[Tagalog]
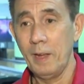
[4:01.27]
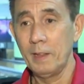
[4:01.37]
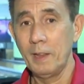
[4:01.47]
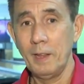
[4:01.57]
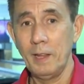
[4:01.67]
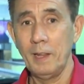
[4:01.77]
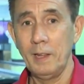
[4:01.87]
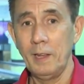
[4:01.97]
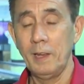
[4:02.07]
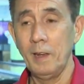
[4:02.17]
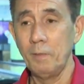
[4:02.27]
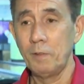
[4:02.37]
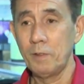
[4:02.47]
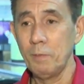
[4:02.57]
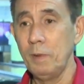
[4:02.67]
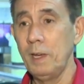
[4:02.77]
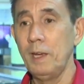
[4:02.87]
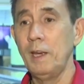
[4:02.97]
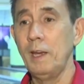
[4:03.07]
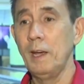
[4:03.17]
that gives
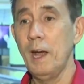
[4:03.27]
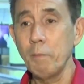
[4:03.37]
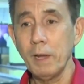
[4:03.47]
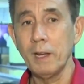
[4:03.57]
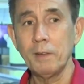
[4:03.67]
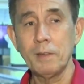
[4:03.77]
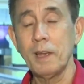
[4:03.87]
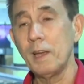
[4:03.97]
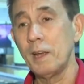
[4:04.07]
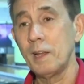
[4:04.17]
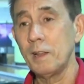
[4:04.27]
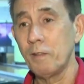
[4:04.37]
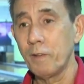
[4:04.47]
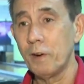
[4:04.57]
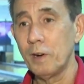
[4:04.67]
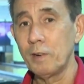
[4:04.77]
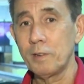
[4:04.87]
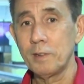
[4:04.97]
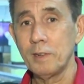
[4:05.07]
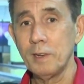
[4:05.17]
me happiness and of
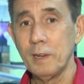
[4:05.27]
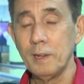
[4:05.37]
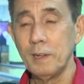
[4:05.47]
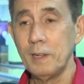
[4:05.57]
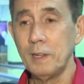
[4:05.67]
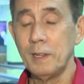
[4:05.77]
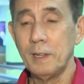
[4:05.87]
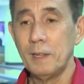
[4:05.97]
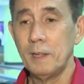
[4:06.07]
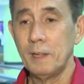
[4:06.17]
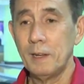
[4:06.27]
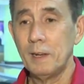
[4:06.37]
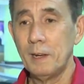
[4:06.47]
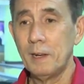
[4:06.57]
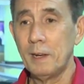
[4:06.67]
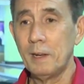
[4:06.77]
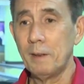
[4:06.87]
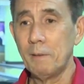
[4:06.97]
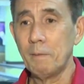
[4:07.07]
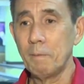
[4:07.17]
course,
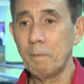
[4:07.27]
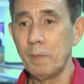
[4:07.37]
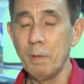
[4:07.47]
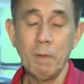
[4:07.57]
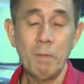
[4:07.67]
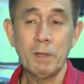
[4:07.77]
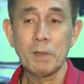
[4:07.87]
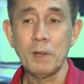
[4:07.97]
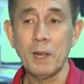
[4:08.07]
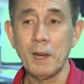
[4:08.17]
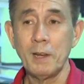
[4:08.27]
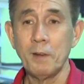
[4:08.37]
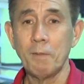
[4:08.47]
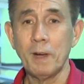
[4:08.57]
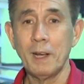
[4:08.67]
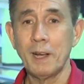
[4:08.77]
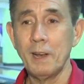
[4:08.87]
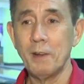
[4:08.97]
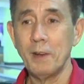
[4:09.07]
uh, namimiss ko na rin yung mga